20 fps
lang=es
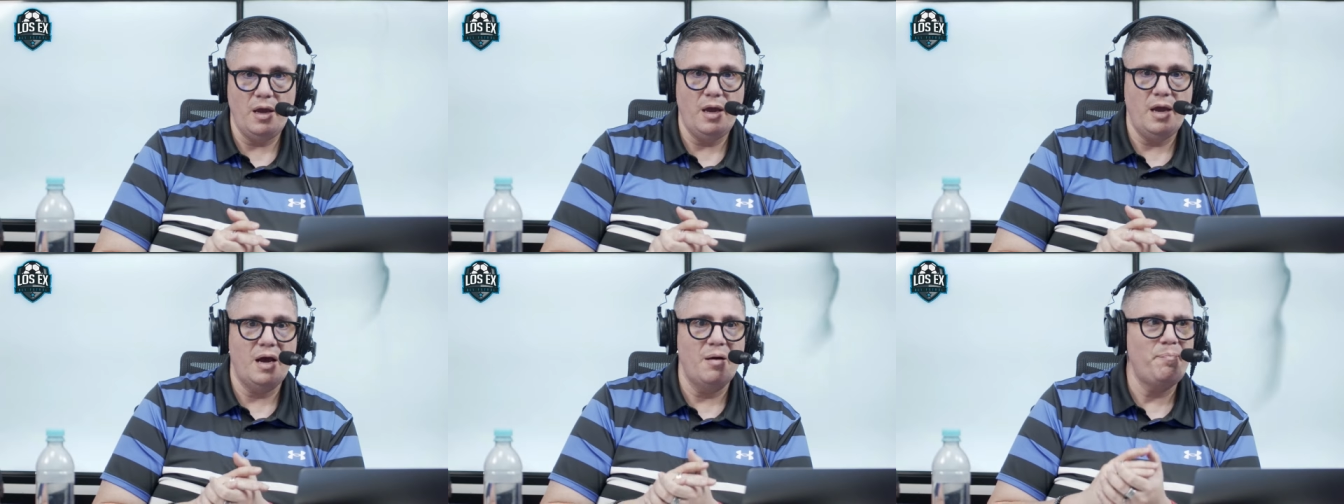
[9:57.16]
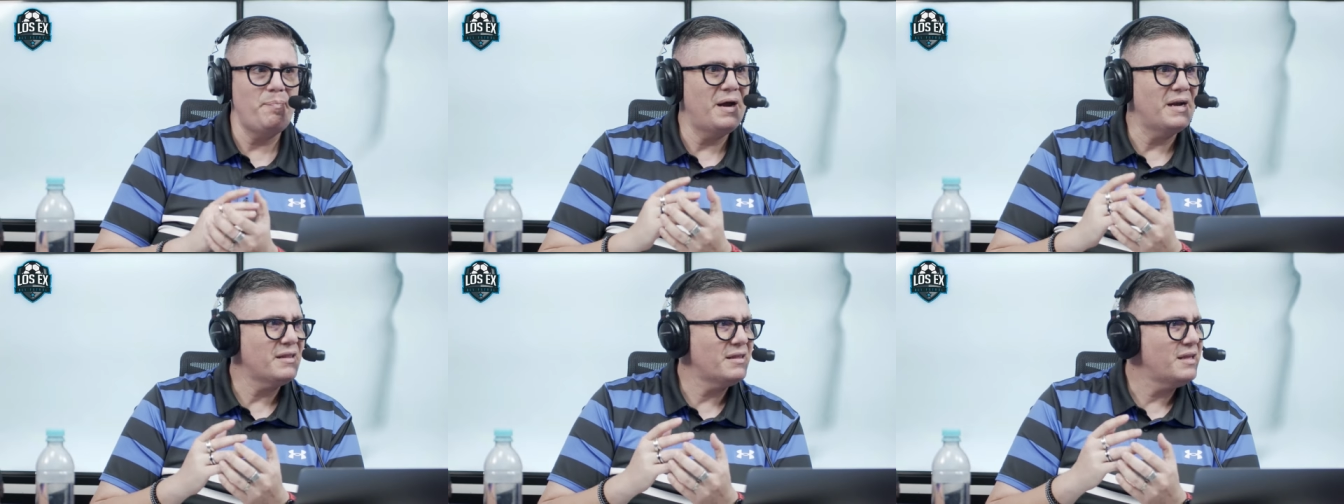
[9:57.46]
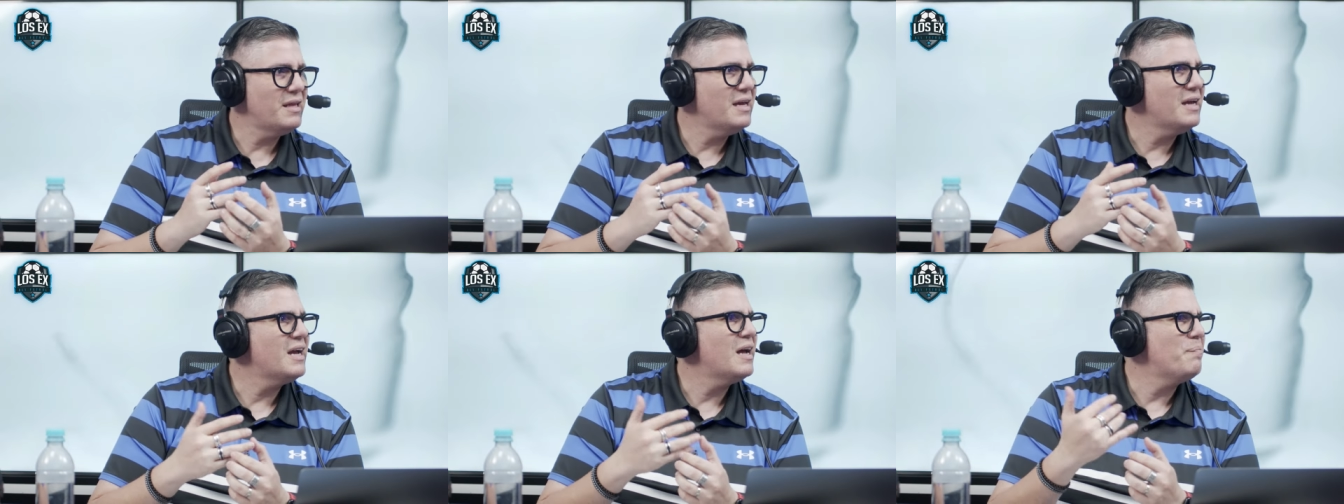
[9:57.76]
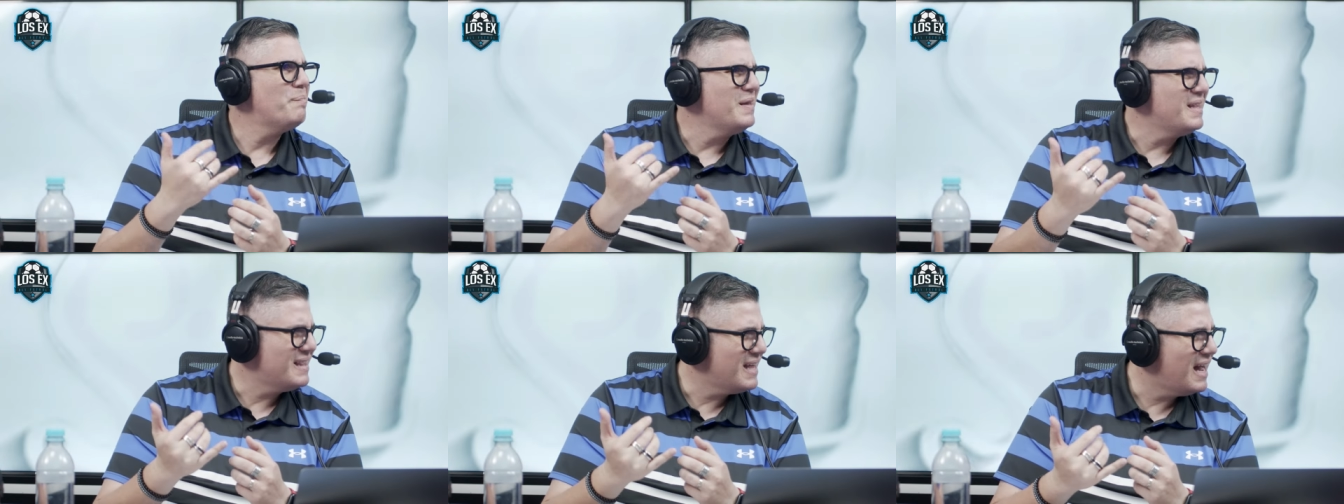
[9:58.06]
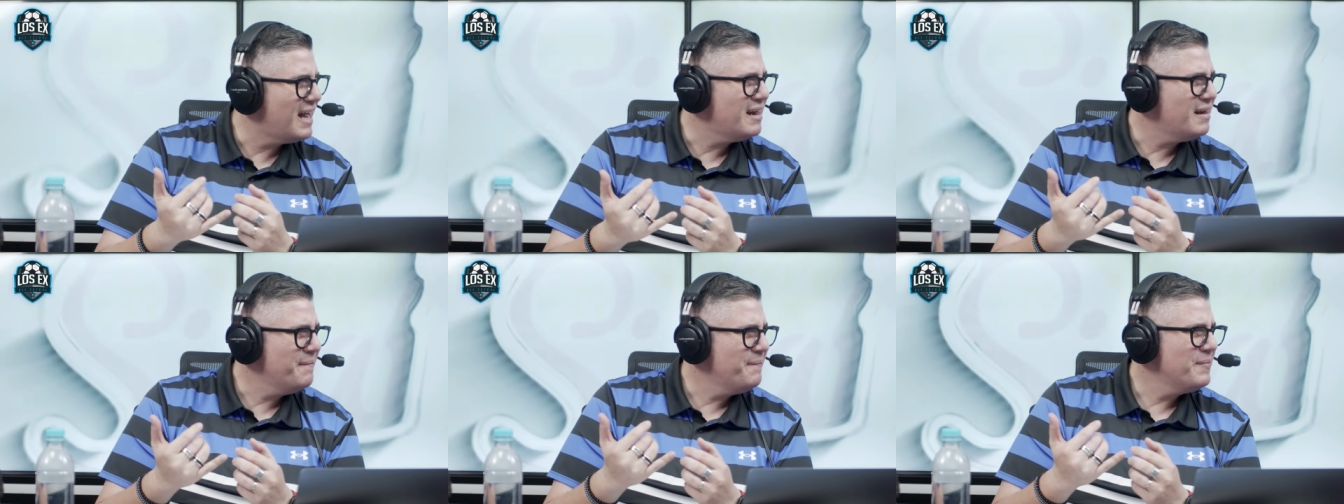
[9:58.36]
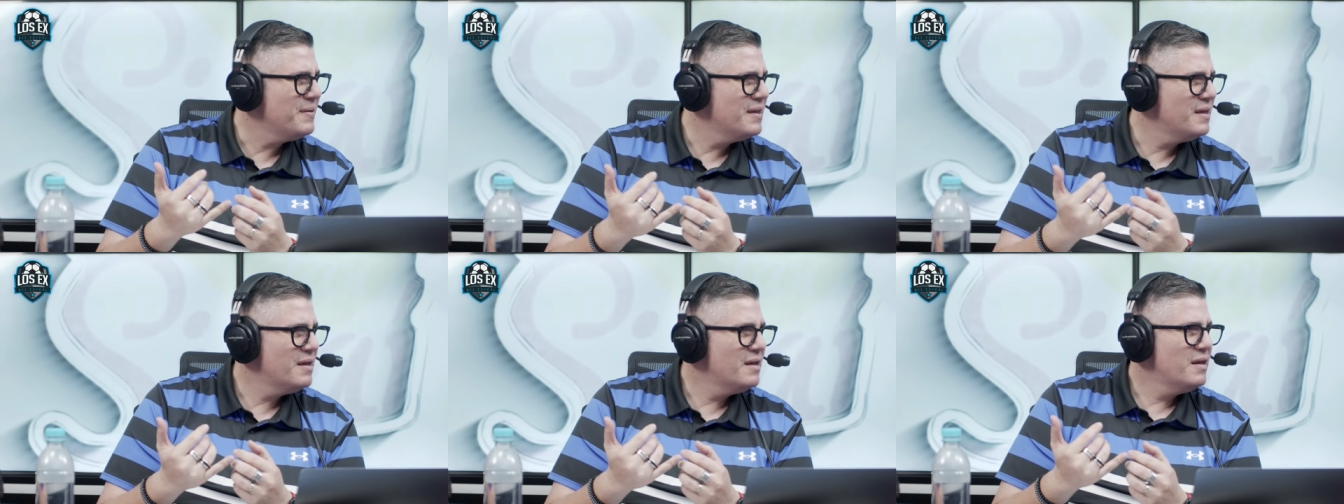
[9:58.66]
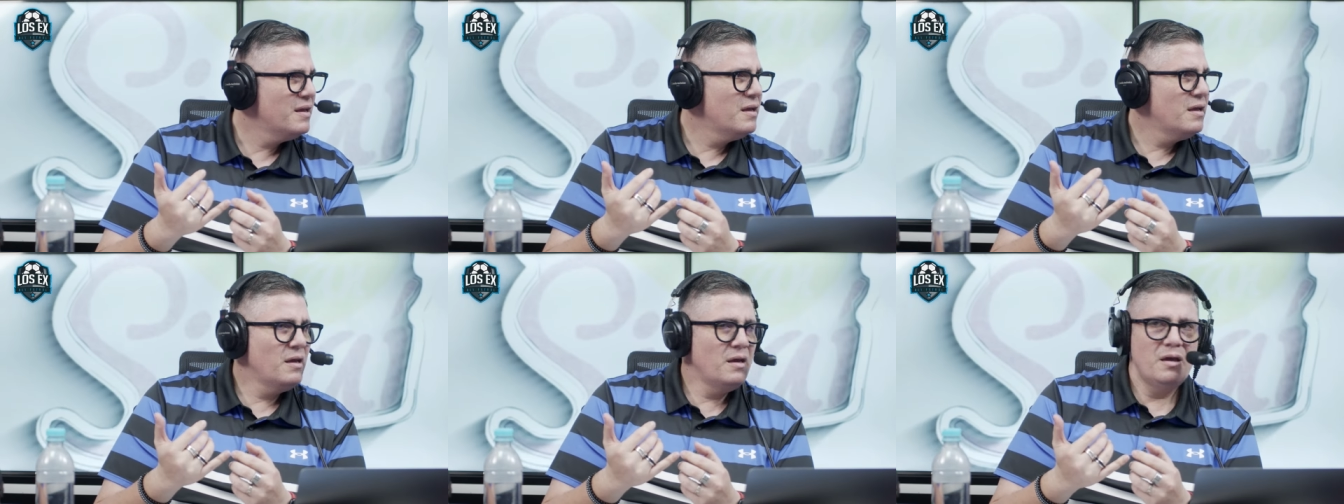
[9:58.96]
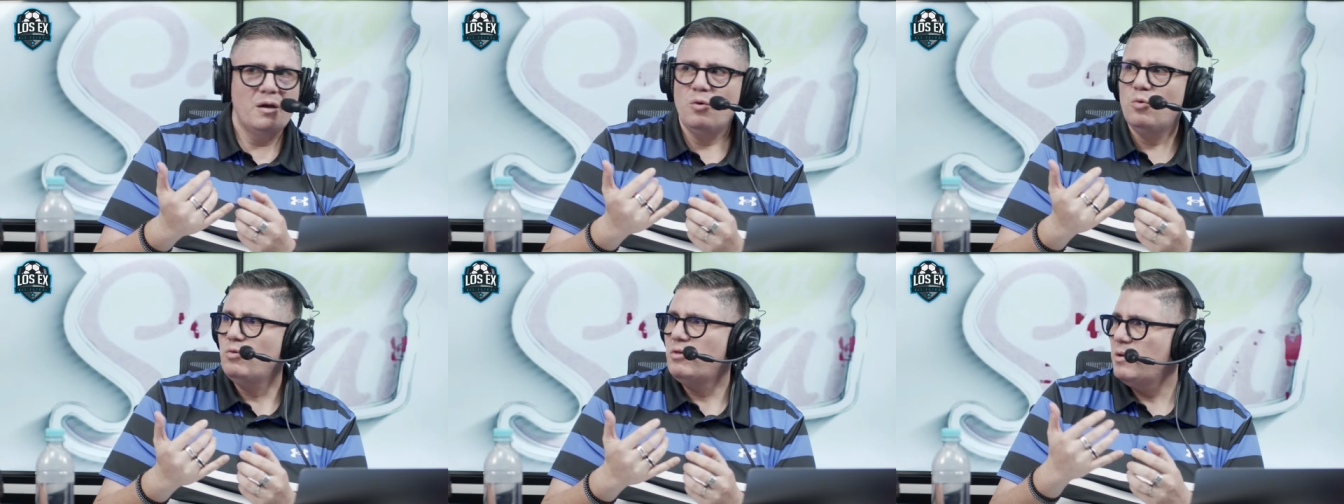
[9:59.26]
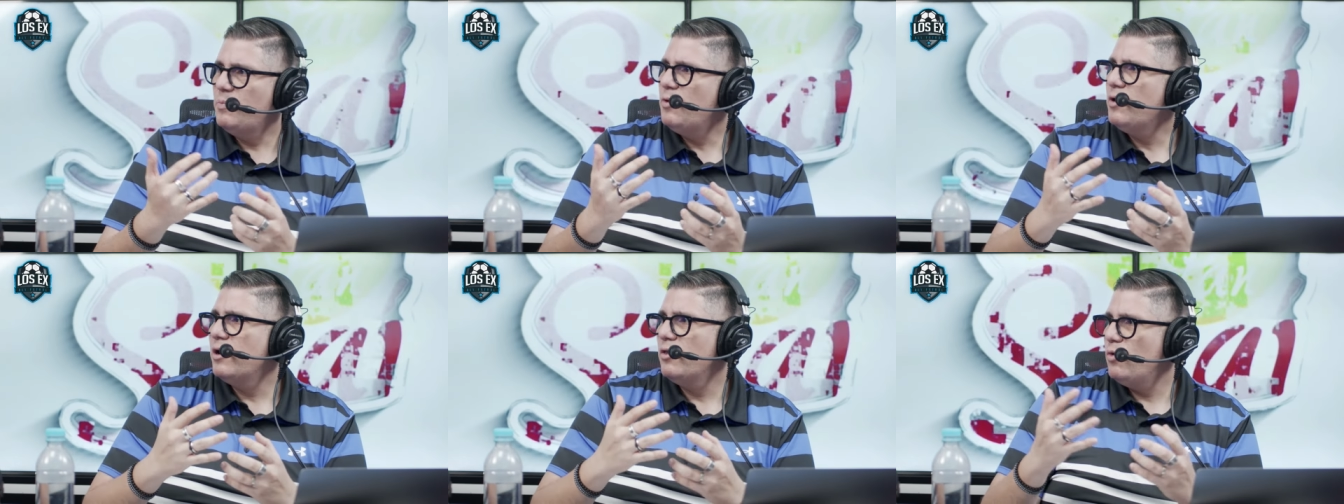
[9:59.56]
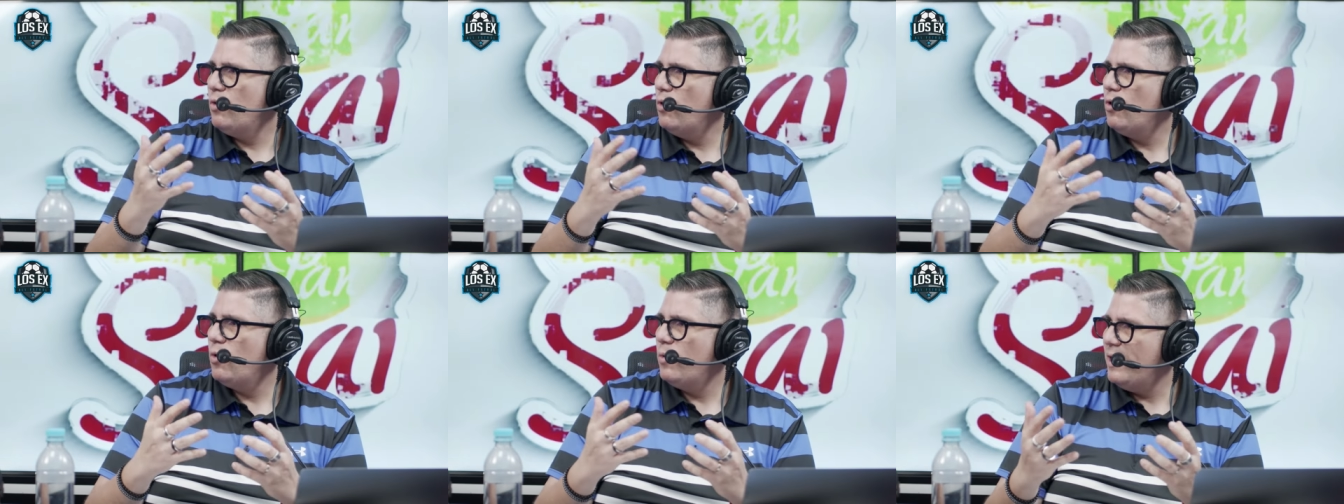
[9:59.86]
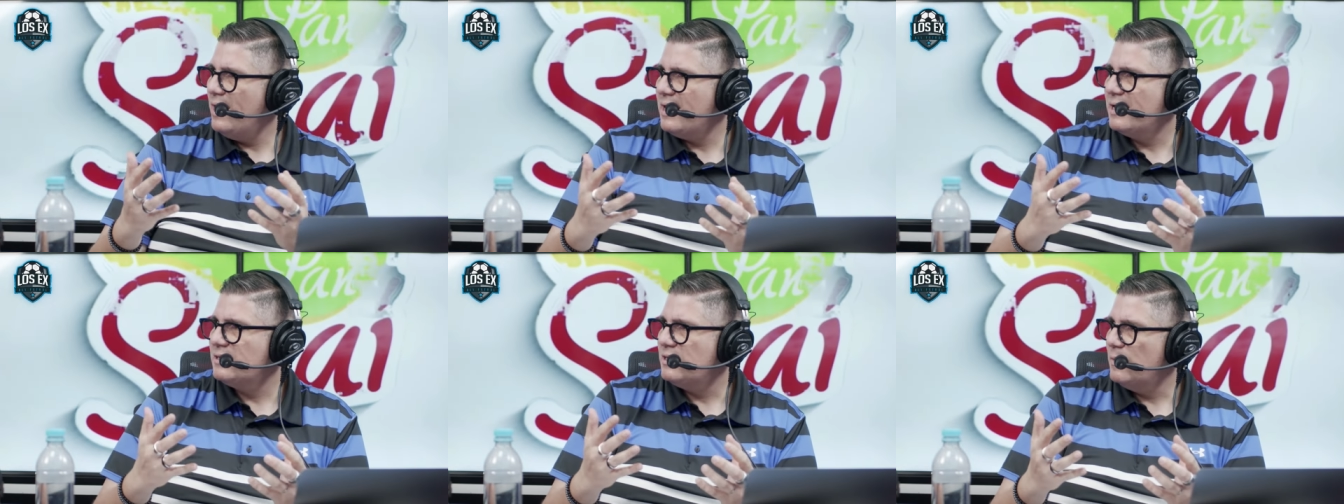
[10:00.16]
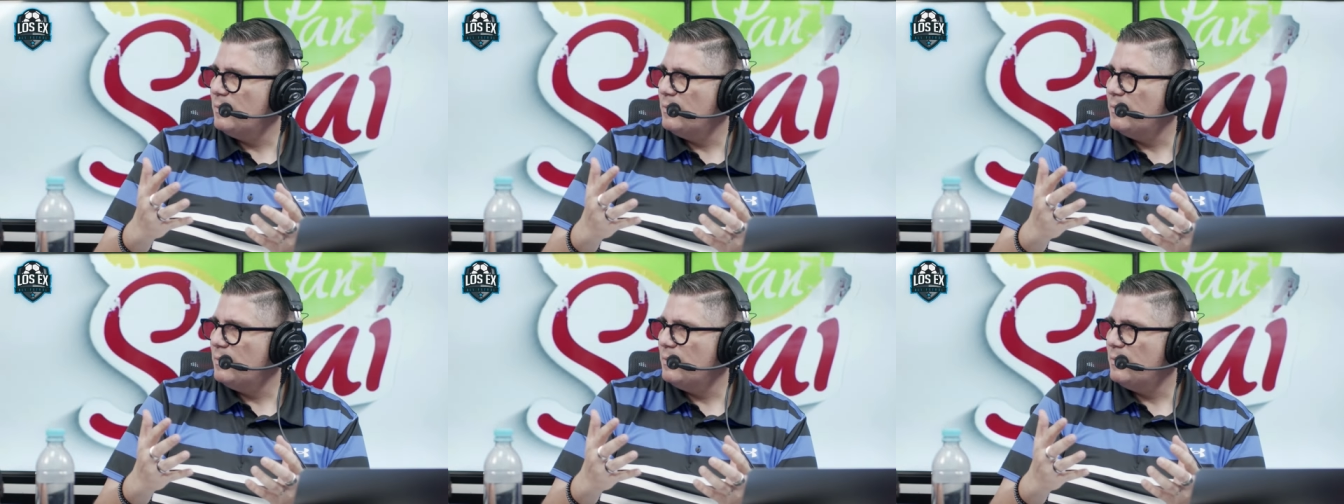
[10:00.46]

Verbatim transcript: eh, aparte capitán, un tipo que no lo ves que